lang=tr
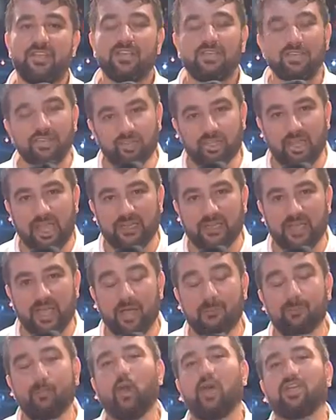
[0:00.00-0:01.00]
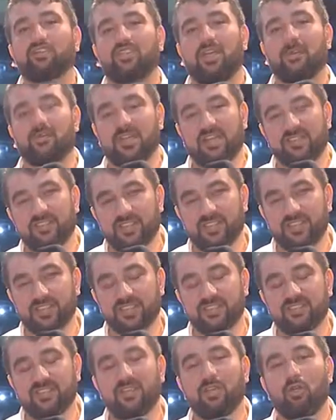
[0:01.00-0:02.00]
İnşallah bu akşam Kadir
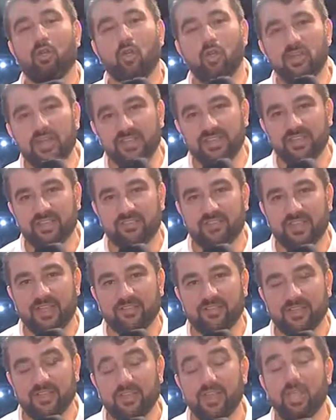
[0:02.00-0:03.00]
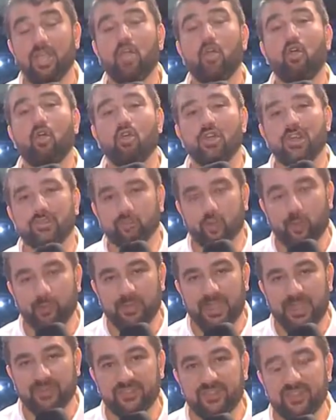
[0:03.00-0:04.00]
Gecesi öyle niyetlendik, öyle
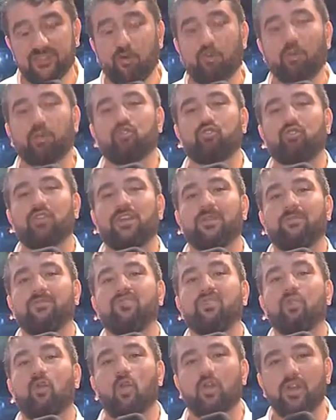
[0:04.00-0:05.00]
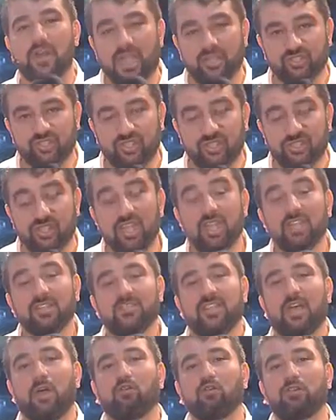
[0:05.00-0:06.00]
toplandık, oruçlarımızı öyle açtık,
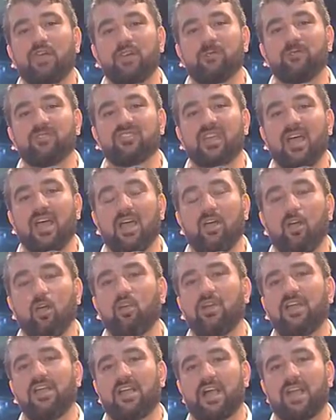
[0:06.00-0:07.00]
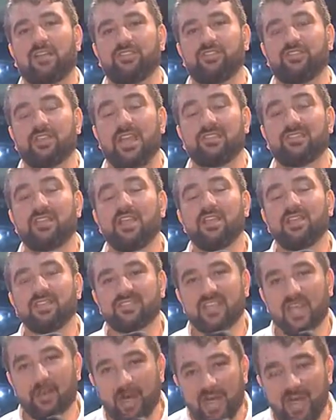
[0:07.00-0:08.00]
sahurlarımıza öyle kalkacağız.
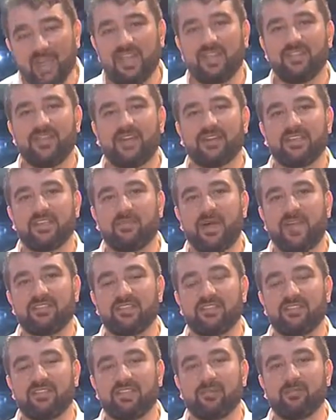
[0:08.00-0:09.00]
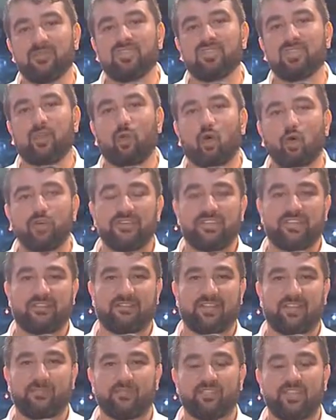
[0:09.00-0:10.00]
Sabaha kadar ibadetlerimizi o
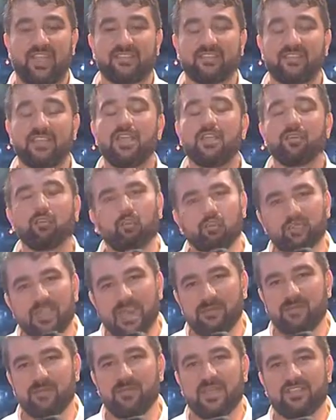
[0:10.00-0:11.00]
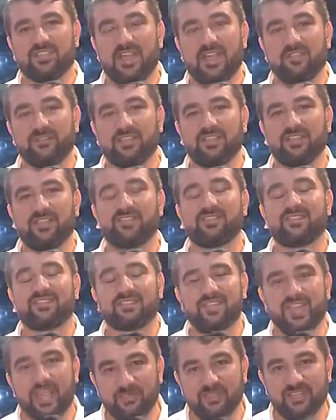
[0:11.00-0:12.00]
niyetle yapacağız. Güzel bir mekandayız,
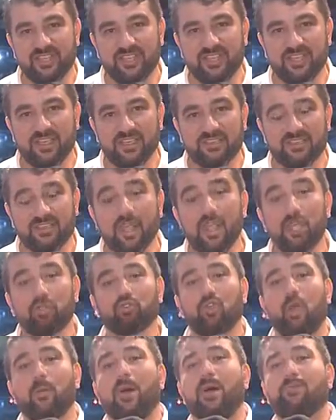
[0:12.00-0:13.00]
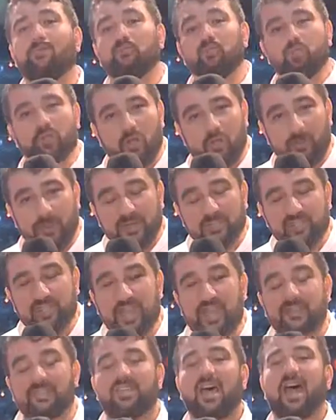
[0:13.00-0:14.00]
Gebze'deyiz. Çoban Mustafa
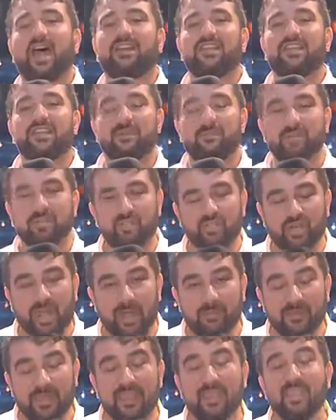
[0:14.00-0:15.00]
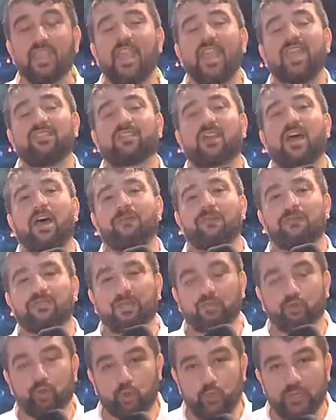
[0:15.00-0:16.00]
Paşa tarihi bir cami,
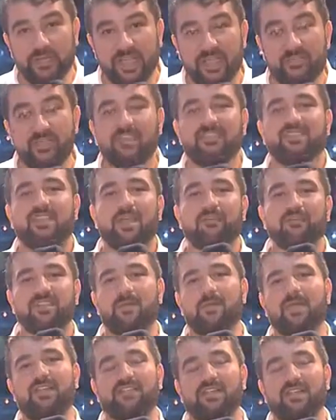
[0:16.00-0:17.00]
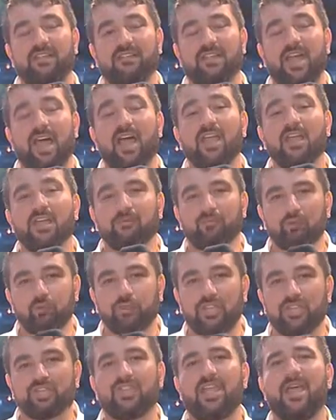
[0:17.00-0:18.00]
etrafında külliye ve Gebze meydanında
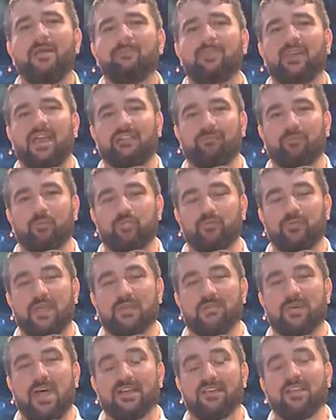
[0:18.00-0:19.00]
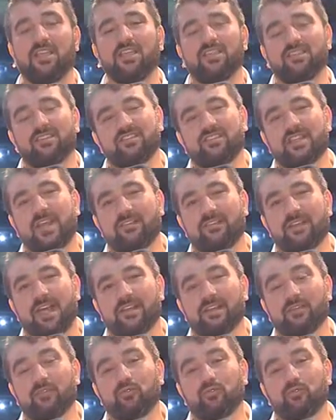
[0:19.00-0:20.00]
muhteşem bir atmosfer var.
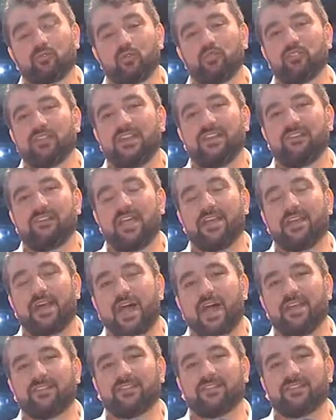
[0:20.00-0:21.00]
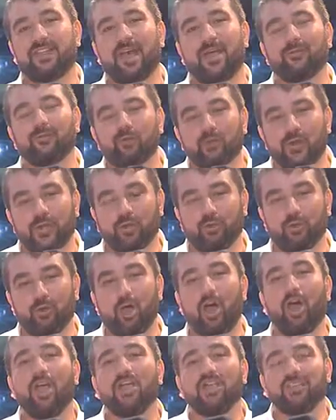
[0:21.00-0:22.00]
İnsanlar yüzlerinden adeta nur
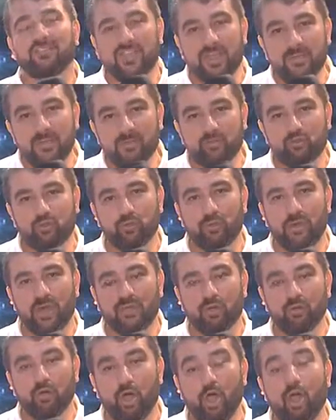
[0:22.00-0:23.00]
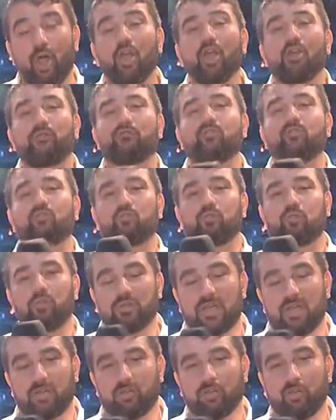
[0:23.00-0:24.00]
akıyor, tebessüm akıyor,
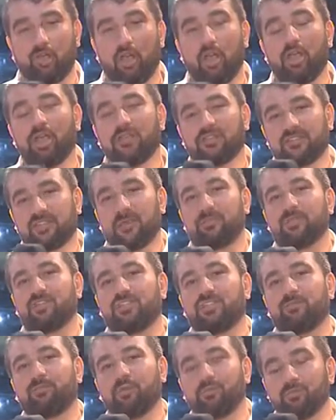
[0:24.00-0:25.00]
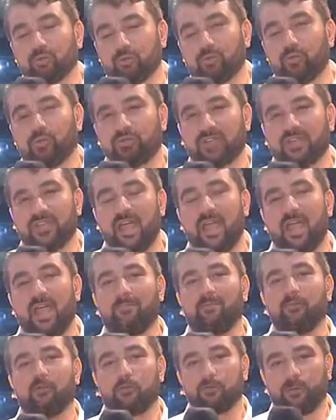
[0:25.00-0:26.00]
mutluluk akıyor. Tabii ki bu mutlulukta da
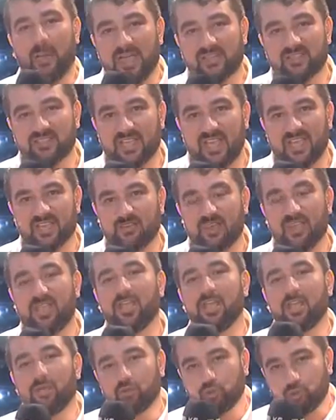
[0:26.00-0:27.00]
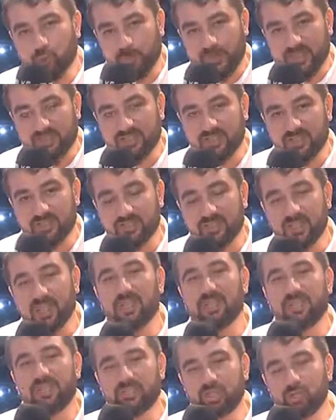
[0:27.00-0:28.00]
en büyük pay sahibi şüphesiz
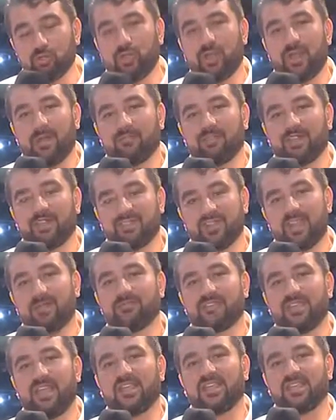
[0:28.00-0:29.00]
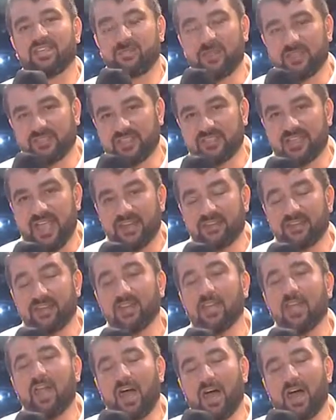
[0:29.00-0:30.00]
iki dönemdir Gebze'ye ülkeye hizmet eden,
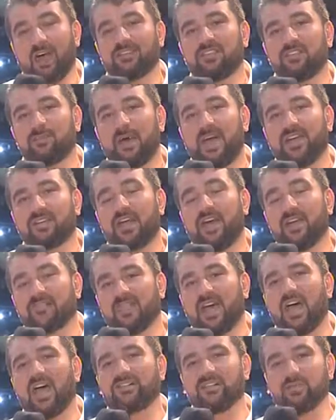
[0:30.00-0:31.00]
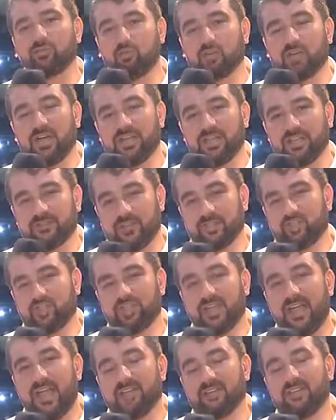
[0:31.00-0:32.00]
aldığı bayrağı daha da yukarıya
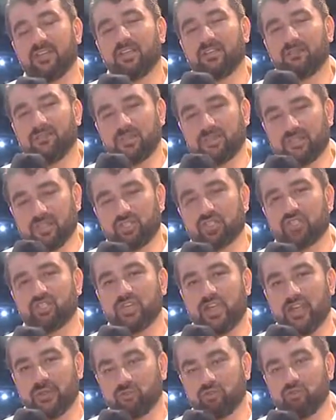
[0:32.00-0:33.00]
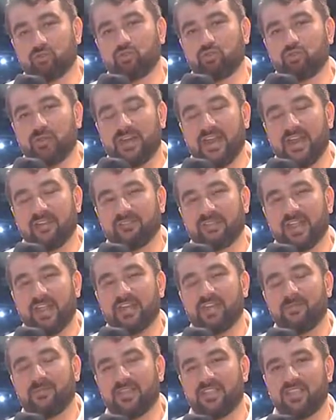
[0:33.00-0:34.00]
taşıyan ve taşıyacağının sözünü veren
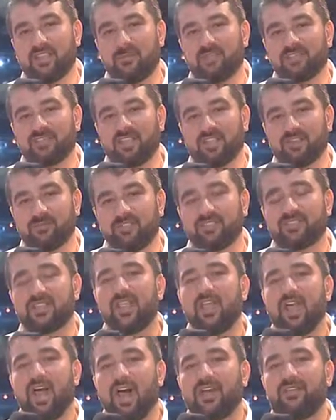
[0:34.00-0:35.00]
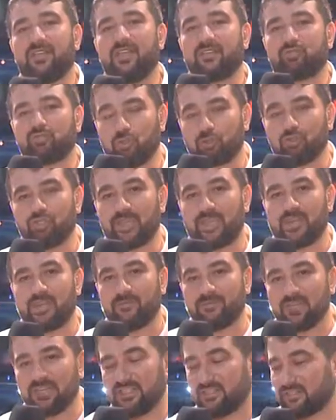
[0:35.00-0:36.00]
değerli belediye başkanımız Adnan
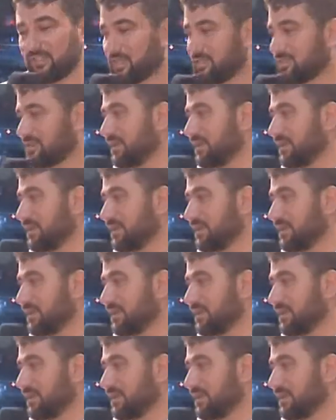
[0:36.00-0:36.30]
Köşker'le birlikteyiz.